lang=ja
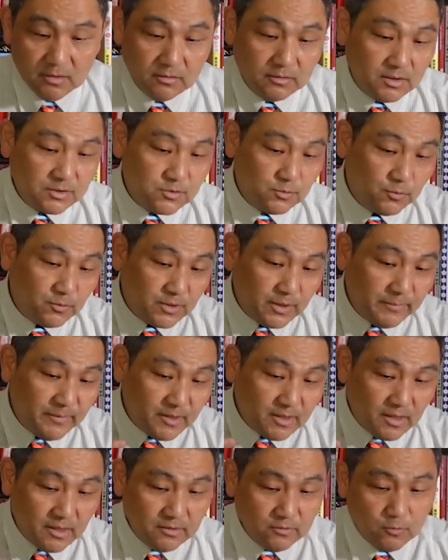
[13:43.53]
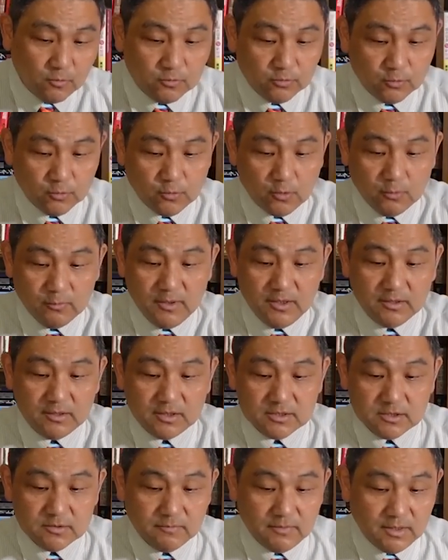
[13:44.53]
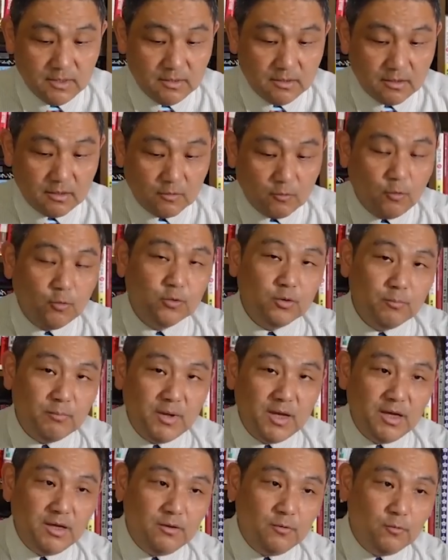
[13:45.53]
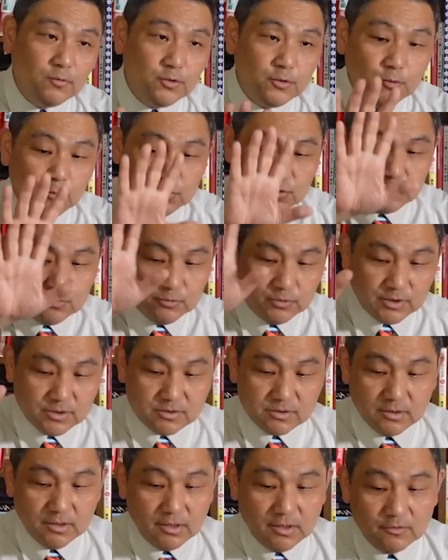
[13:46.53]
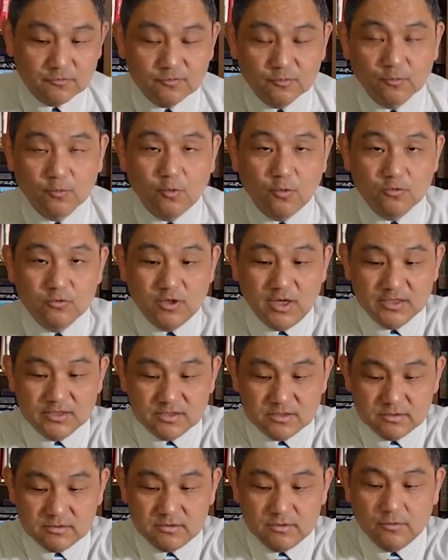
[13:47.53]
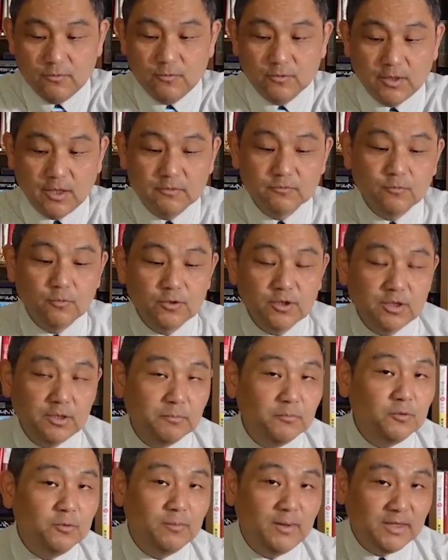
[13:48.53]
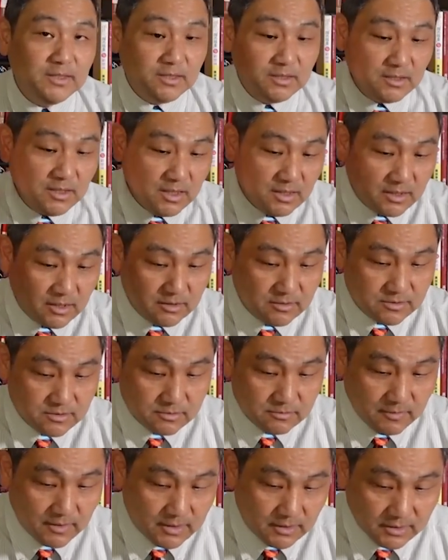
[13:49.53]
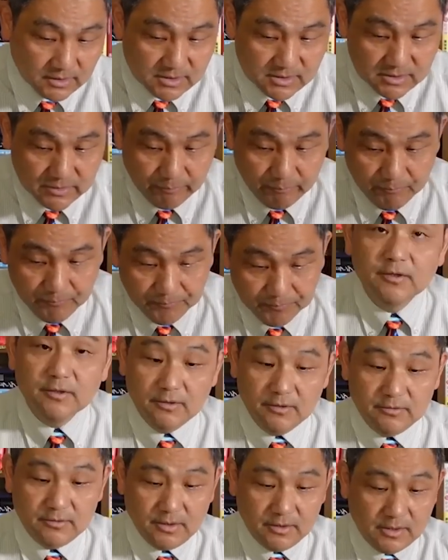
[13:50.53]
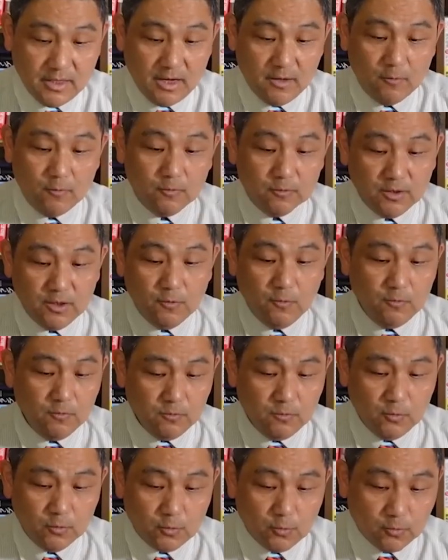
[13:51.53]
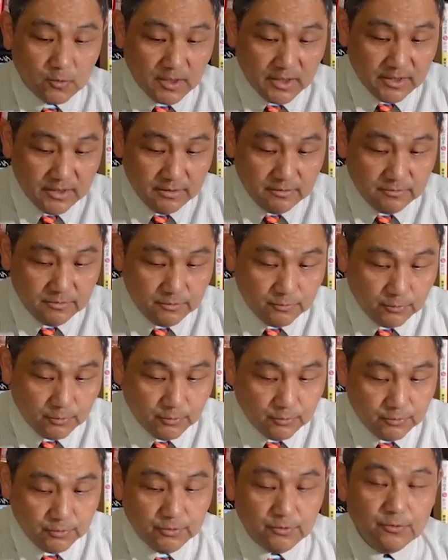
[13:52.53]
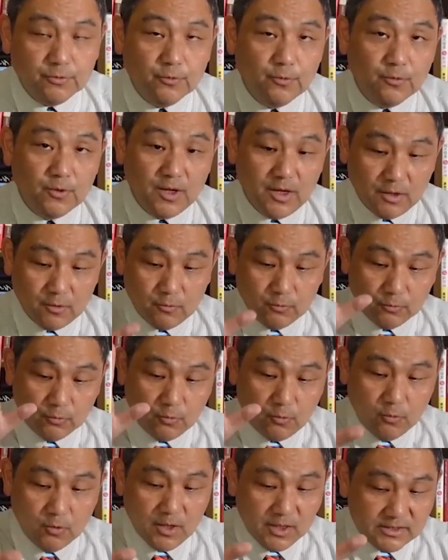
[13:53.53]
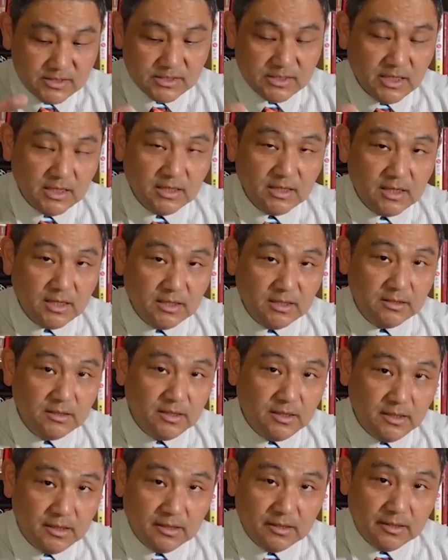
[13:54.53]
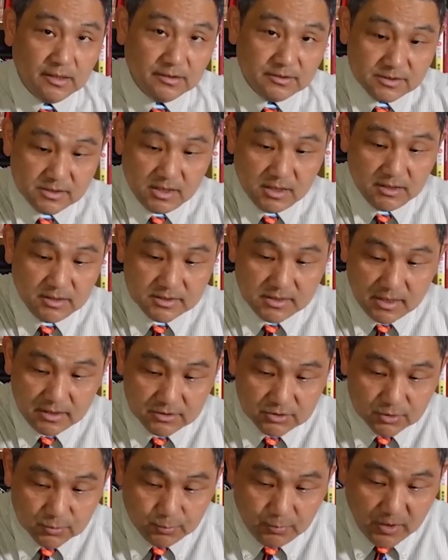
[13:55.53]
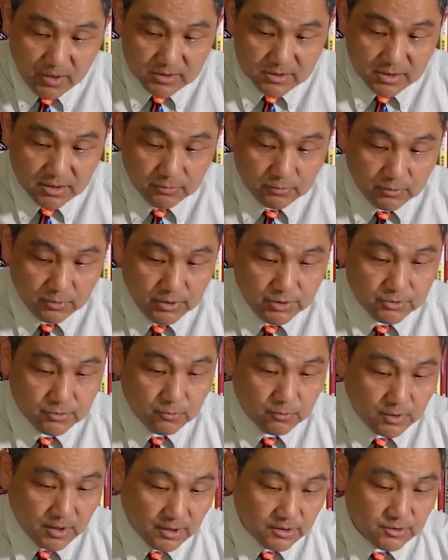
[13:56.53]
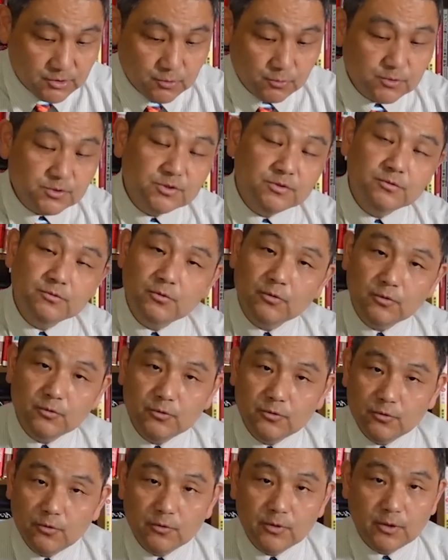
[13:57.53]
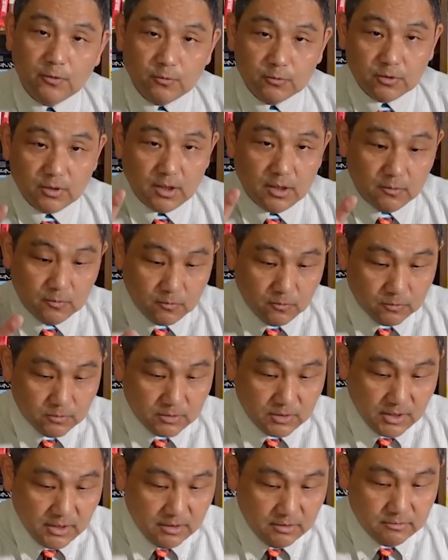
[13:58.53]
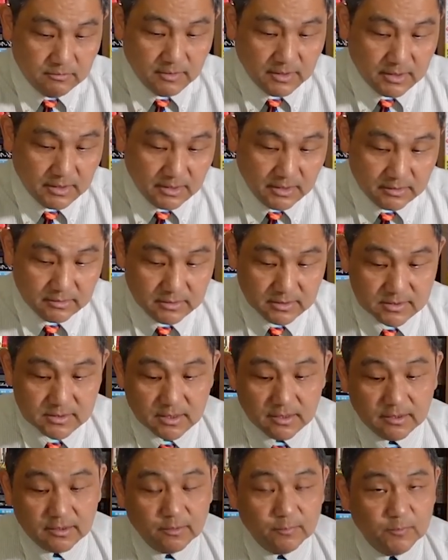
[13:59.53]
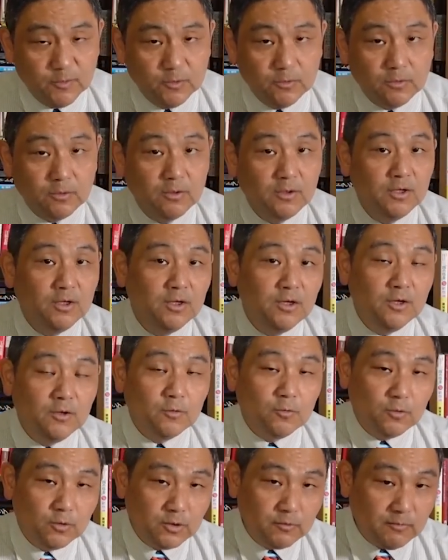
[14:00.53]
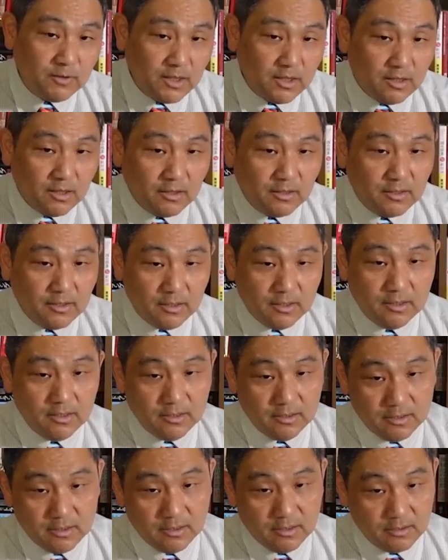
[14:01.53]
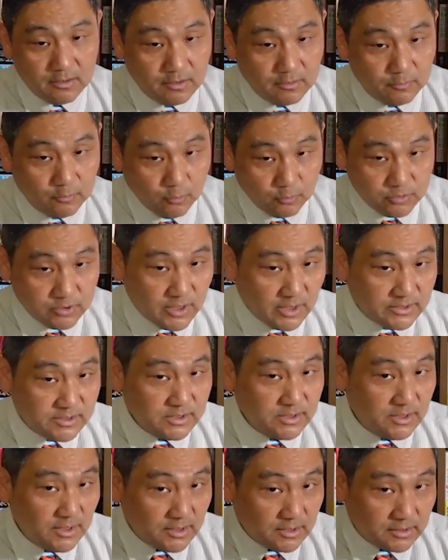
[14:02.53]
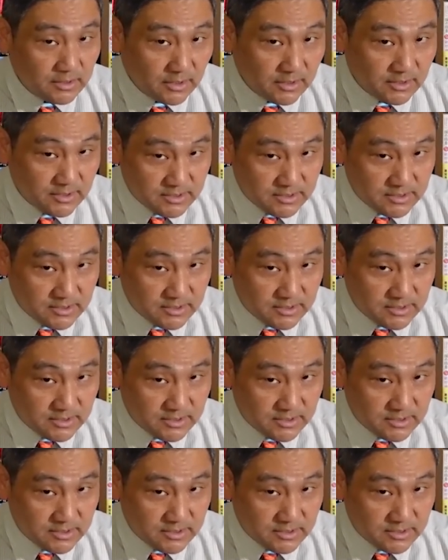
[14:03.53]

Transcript: で、そのため韓国の漁民たちはこの名誉教授をですね、その告発するような動きにもまあ出ていたりするわけです。で、なお日本の魚介類の輸入量がこの5月段階ですでに 30% 以上減少するというようなことが起こっているわけなんですけれども、これは6月になったり